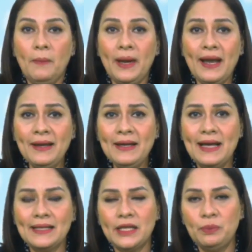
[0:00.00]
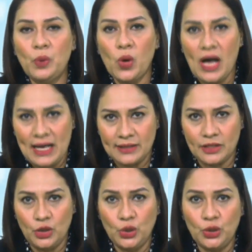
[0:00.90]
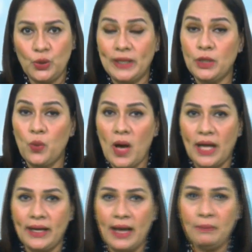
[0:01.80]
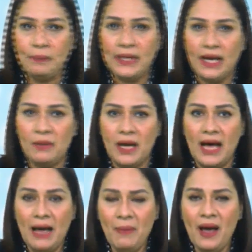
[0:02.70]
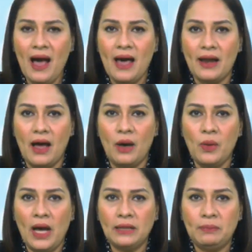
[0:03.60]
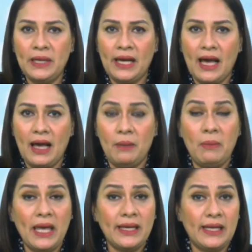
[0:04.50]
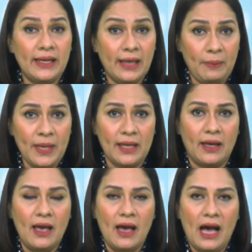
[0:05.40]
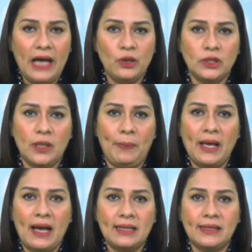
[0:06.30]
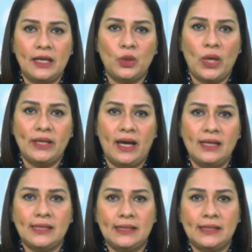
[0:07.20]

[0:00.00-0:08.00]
Mararanasan bukas, June 21, ang pinakamahabang araw at pinakamaikling gabi. Ayon sa pag-asa, ito ay dahil